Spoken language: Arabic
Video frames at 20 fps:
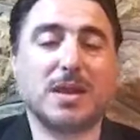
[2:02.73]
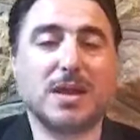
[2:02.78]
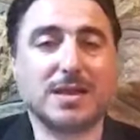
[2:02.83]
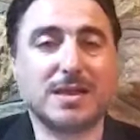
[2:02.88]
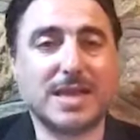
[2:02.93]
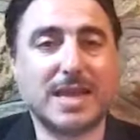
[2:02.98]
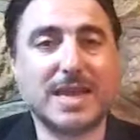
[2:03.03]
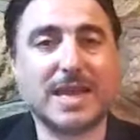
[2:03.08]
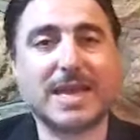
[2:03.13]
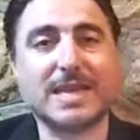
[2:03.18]

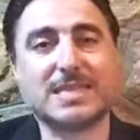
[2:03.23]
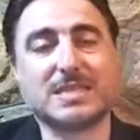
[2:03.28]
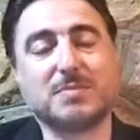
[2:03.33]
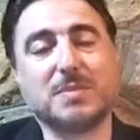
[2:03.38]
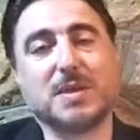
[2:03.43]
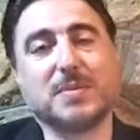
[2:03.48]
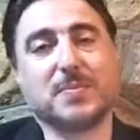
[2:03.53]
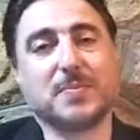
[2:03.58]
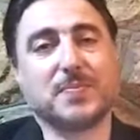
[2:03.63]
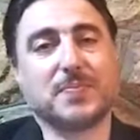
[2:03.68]
خط
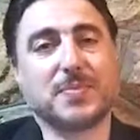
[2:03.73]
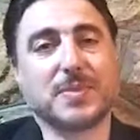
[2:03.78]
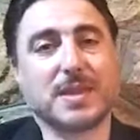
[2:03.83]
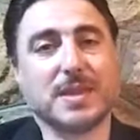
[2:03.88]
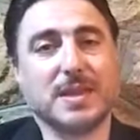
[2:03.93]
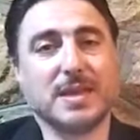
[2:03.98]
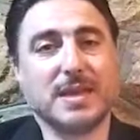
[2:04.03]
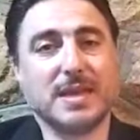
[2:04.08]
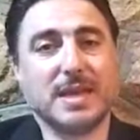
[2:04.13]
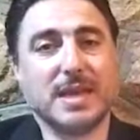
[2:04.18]
الرسمي
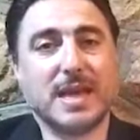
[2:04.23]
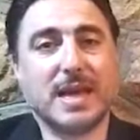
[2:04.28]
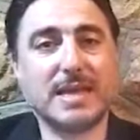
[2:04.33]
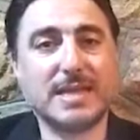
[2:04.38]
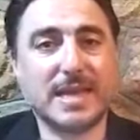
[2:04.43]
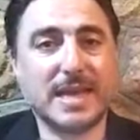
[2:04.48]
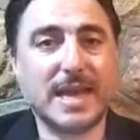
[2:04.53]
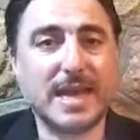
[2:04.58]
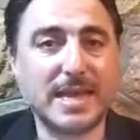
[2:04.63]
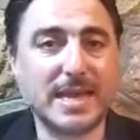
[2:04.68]

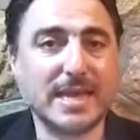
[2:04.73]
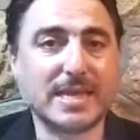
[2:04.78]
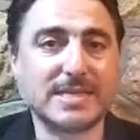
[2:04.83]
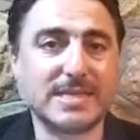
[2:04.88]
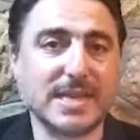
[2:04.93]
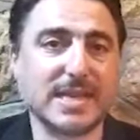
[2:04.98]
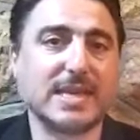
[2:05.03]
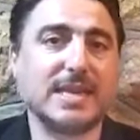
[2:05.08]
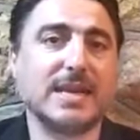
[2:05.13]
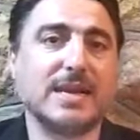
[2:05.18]
هذا يعني
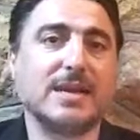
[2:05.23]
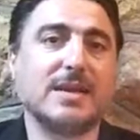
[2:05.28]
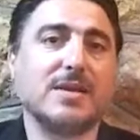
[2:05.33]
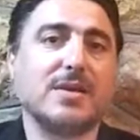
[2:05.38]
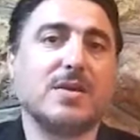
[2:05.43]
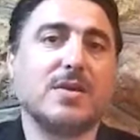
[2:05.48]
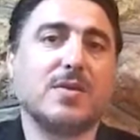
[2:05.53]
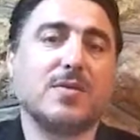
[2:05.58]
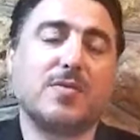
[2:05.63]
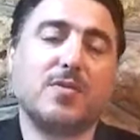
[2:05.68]
خسرنا
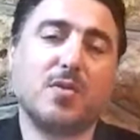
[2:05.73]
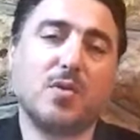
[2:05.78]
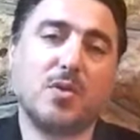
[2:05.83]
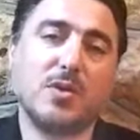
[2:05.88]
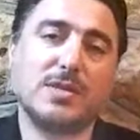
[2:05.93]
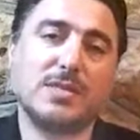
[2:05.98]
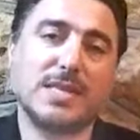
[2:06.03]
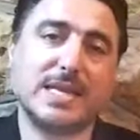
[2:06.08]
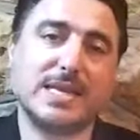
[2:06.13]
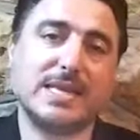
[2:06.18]
فوق
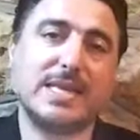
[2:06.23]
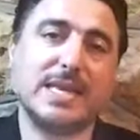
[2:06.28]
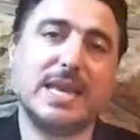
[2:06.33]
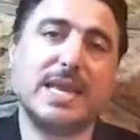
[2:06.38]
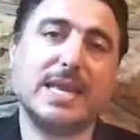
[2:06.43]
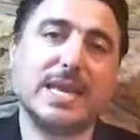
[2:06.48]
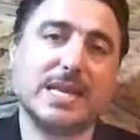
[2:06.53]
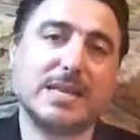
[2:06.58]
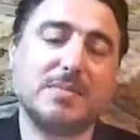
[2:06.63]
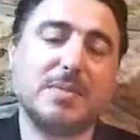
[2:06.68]
ال 6
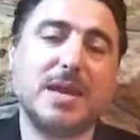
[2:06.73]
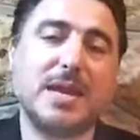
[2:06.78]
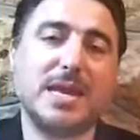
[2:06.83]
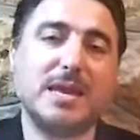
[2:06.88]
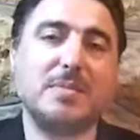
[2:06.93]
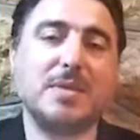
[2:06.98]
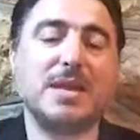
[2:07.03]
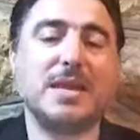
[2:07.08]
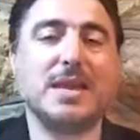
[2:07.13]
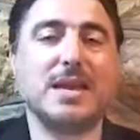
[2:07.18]
إلى
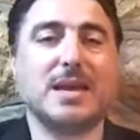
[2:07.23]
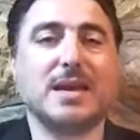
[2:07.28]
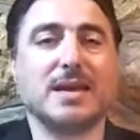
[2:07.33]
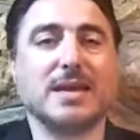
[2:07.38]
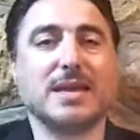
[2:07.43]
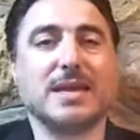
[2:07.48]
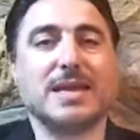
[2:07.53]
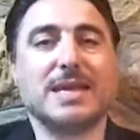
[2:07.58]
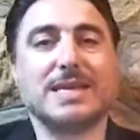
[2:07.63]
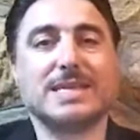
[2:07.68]
8
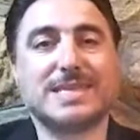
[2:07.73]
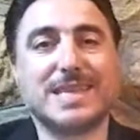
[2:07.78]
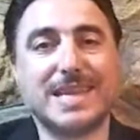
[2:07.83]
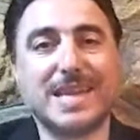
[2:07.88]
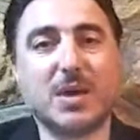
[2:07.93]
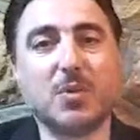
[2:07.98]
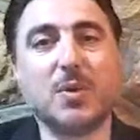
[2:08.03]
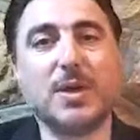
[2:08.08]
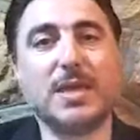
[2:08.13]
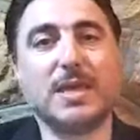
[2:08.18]
مليار
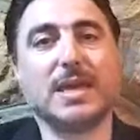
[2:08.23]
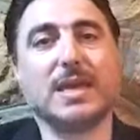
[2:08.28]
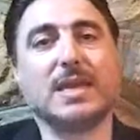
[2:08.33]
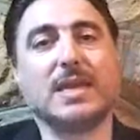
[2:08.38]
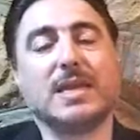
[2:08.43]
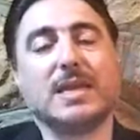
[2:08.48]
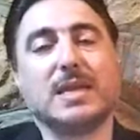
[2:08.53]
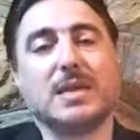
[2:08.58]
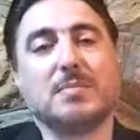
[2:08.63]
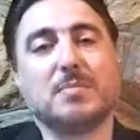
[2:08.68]

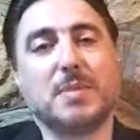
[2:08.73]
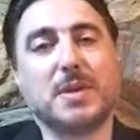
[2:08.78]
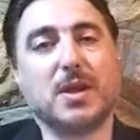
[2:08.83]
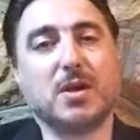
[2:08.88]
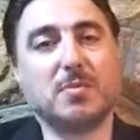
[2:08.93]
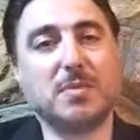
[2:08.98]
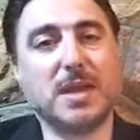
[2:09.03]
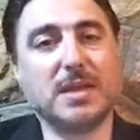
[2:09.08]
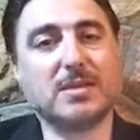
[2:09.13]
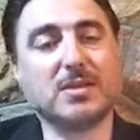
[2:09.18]
سنويا من
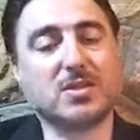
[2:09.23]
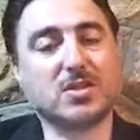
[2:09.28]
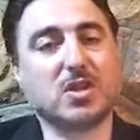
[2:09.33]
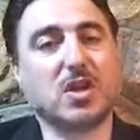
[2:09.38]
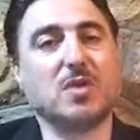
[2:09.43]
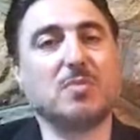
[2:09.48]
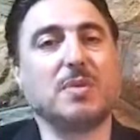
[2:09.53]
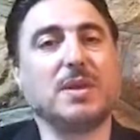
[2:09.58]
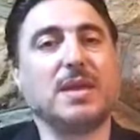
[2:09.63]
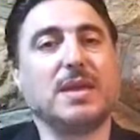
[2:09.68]
عملات
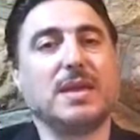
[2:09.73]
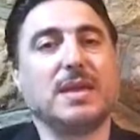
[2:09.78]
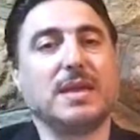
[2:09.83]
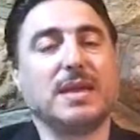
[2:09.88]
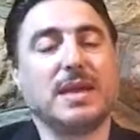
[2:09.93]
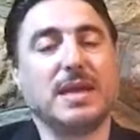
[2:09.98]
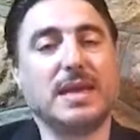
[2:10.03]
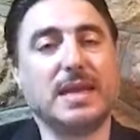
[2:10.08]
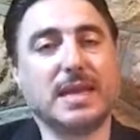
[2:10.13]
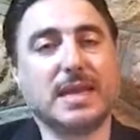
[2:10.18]
الصعبة
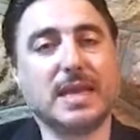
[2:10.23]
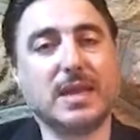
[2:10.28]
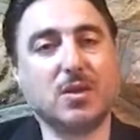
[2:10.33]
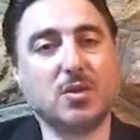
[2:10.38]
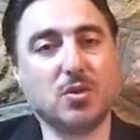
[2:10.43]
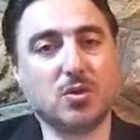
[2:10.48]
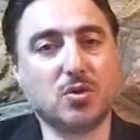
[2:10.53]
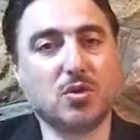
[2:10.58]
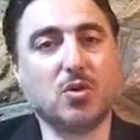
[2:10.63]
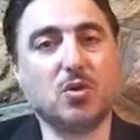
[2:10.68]
اللي كانوا
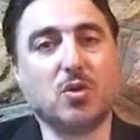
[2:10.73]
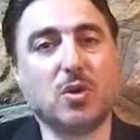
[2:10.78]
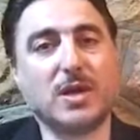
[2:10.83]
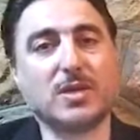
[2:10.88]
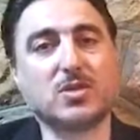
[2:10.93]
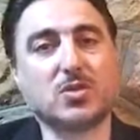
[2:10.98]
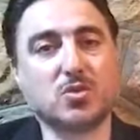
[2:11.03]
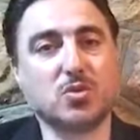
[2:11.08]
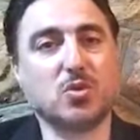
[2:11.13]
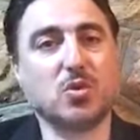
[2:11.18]
يدخلوا
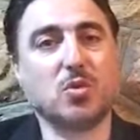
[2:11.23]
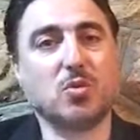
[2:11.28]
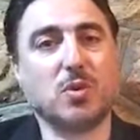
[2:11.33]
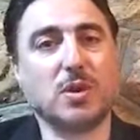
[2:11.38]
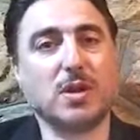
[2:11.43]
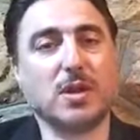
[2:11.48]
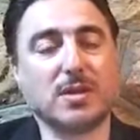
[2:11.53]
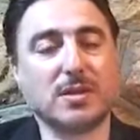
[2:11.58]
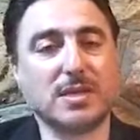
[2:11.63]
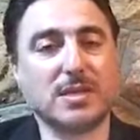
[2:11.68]
السوق
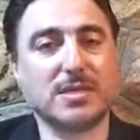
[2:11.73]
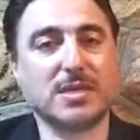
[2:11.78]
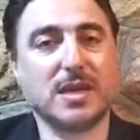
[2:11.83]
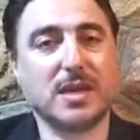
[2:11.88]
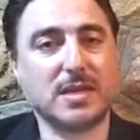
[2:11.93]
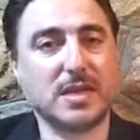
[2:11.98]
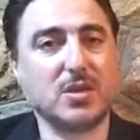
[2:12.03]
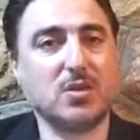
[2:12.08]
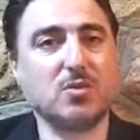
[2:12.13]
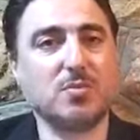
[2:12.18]

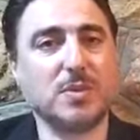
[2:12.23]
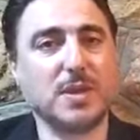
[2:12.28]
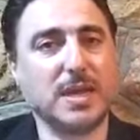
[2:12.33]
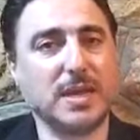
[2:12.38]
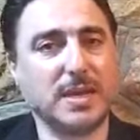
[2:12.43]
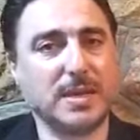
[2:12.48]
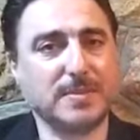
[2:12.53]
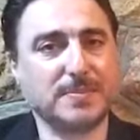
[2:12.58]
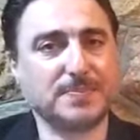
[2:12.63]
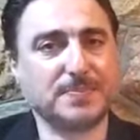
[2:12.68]
والاقتصاد
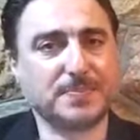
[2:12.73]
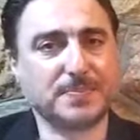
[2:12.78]
اللبناني